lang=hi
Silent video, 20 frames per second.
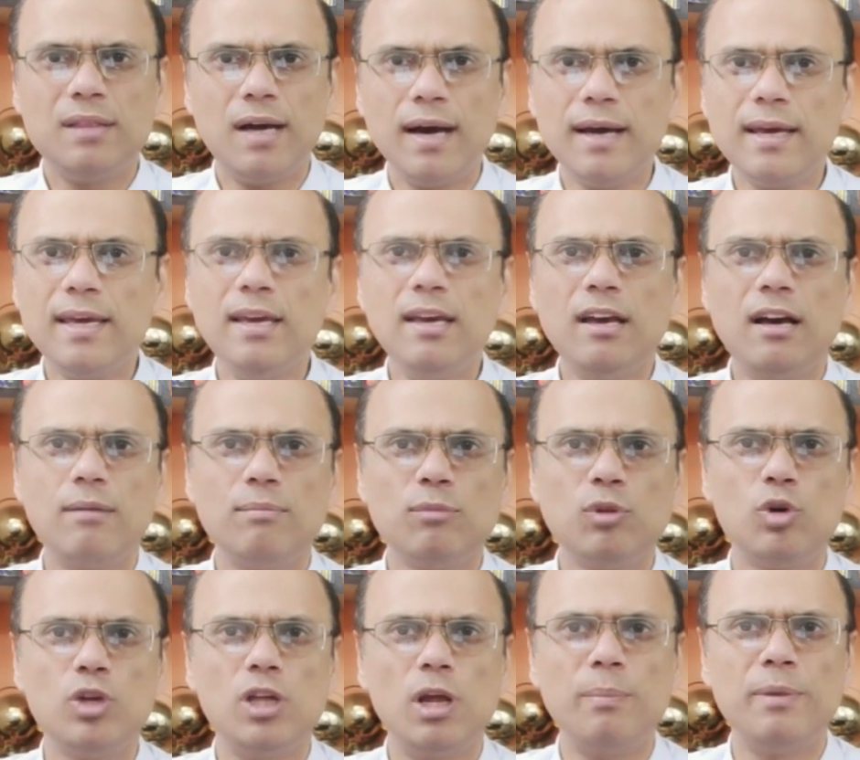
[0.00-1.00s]
ताकि
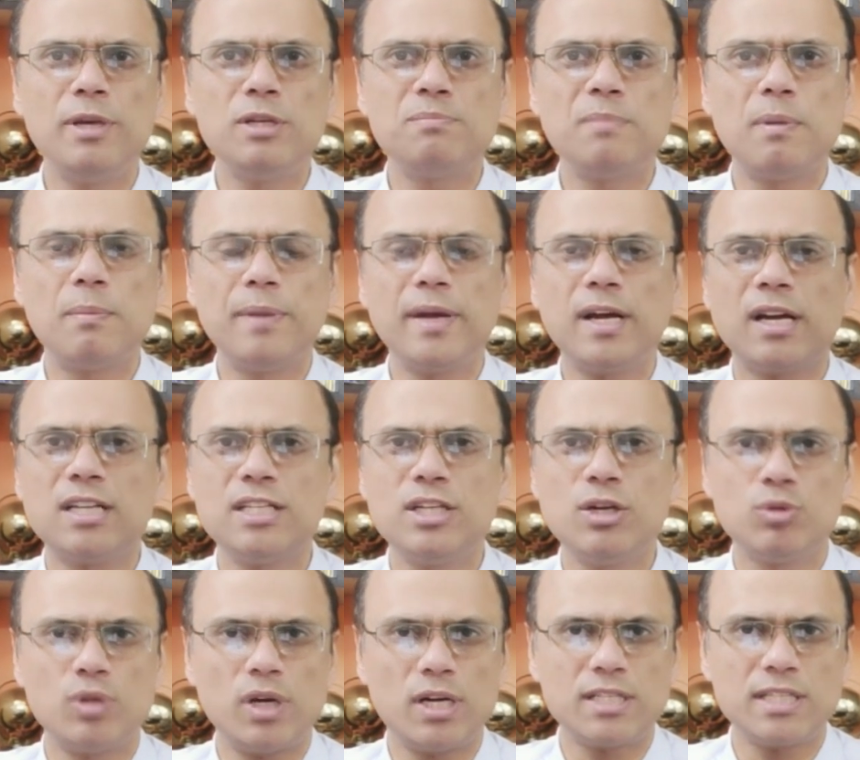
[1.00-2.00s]
हम 2020 में अपने
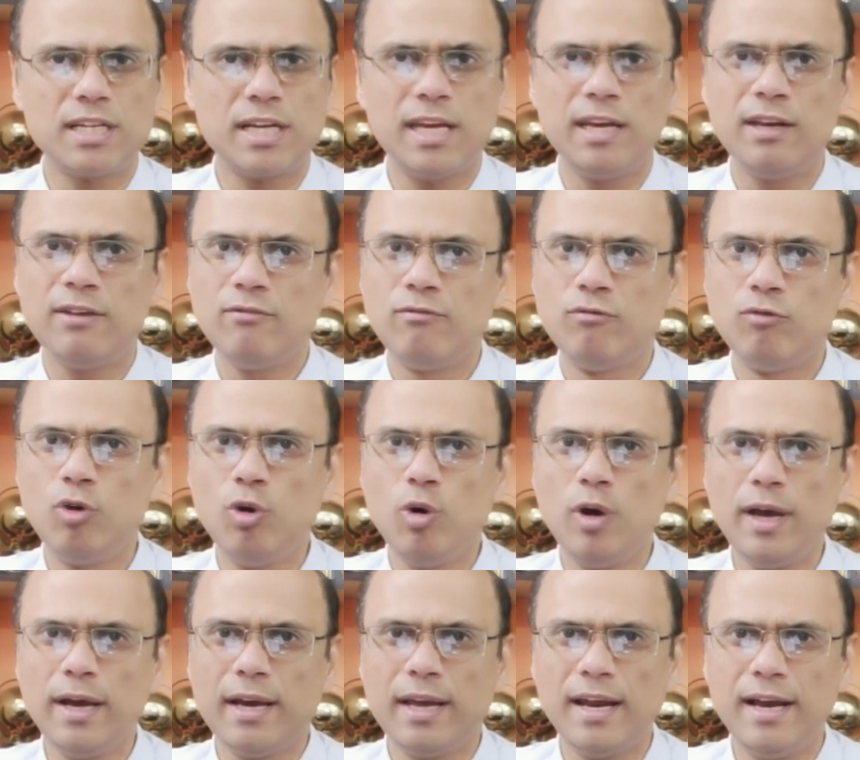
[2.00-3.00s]
कर्जे उतार सकें
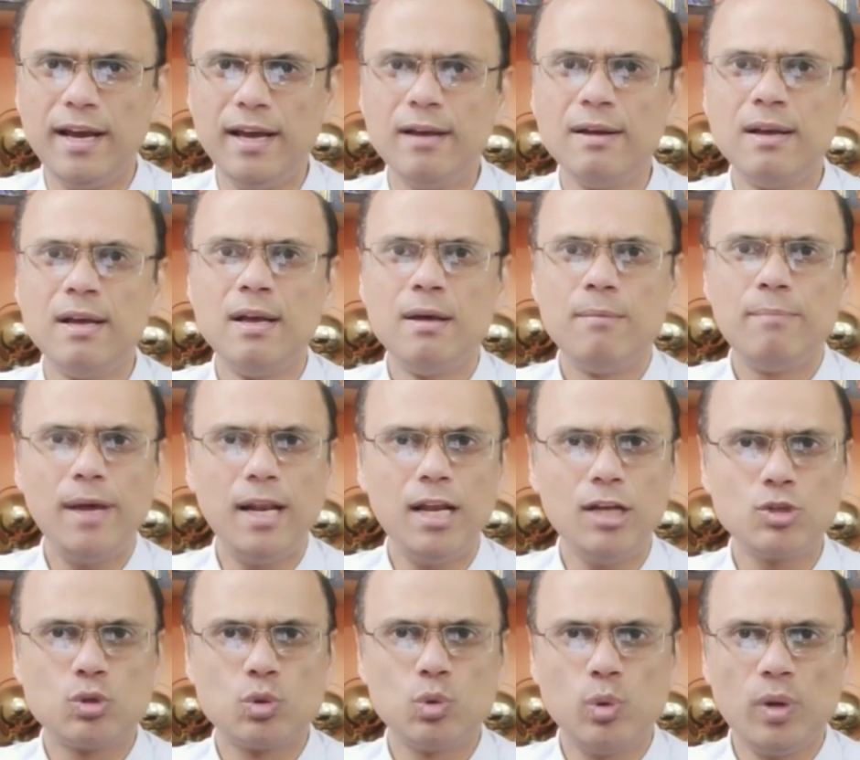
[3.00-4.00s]
वो है ग्रह
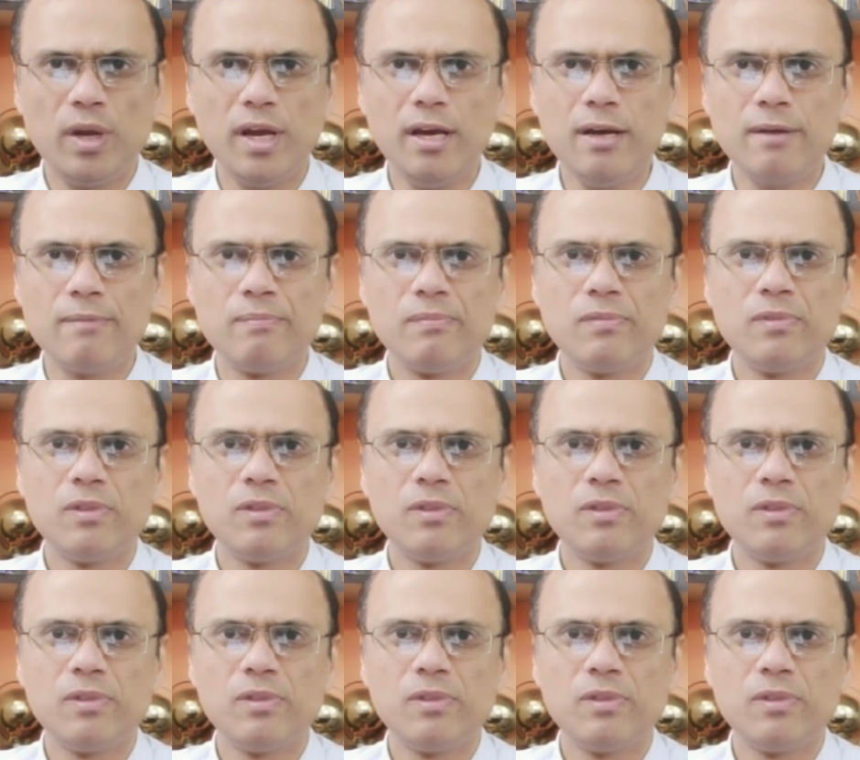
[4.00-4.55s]
पहला सूर्य